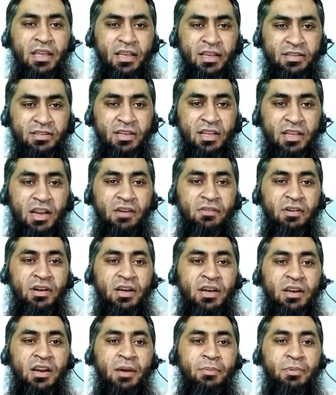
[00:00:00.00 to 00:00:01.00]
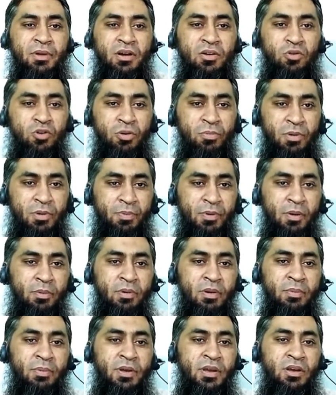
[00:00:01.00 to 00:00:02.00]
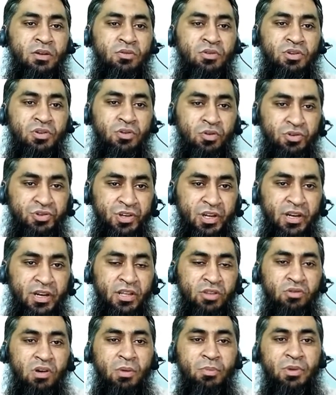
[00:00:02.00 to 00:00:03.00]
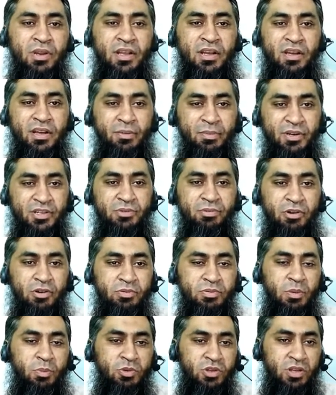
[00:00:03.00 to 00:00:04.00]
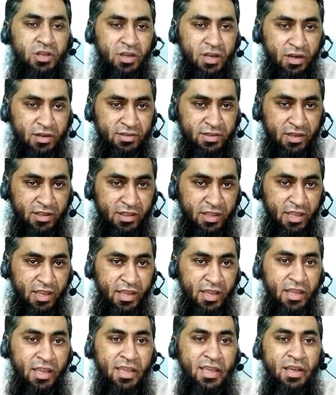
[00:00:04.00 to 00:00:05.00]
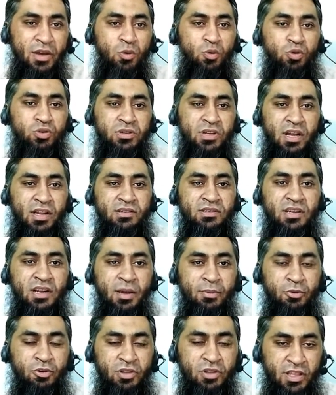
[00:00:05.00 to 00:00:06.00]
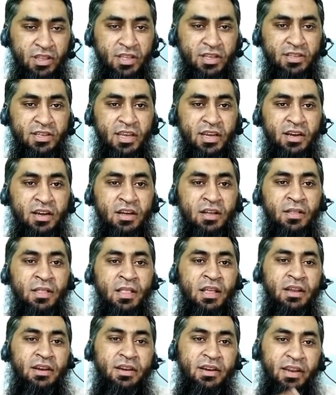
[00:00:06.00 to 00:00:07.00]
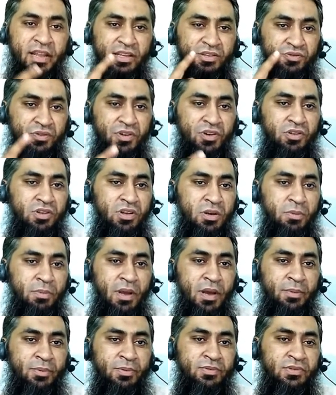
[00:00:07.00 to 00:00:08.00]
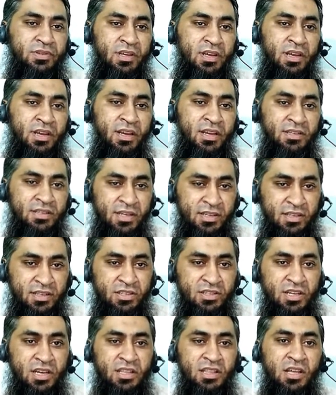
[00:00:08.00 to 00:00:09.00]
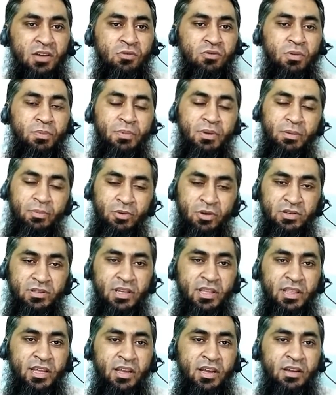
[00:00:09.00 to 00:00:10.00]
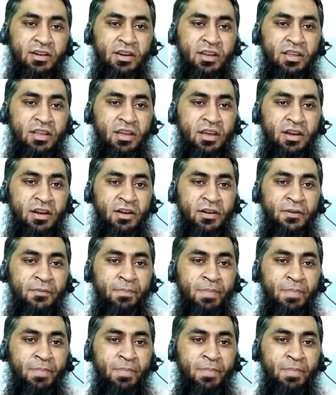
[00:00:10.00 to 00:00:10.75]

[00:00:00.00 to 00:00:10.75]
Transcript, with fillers: इसके अलावा अगर आपका कोई भी प्रॉब्लम है कुछ क्वेश्चन है तो आप मुझे कमेंट्स बॉक्स में मुझे कर सकते हैं उसका आंसर आपको दे दिया जाएगा नेक्स्ट वीडियो तक मैं आपसे इजाज़त चाहता हूँ अपना बहुत ज़्यादा ख्याल रखिएगा